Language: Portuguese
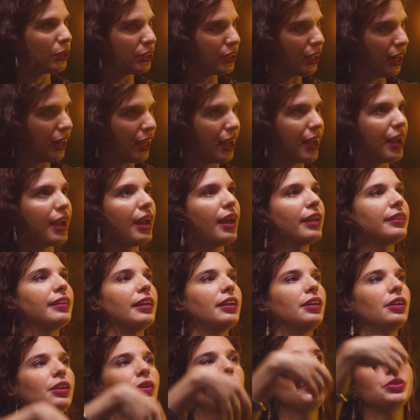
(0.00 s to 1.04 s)
Baudelaire,
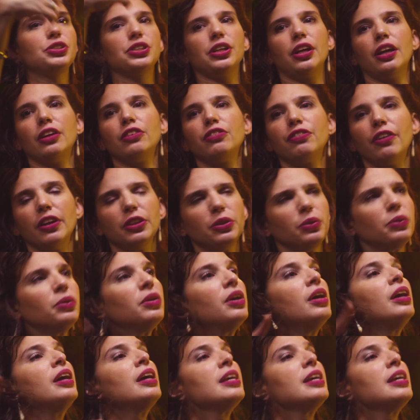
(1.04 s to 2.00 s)
tem uhum. o Diego Fadu.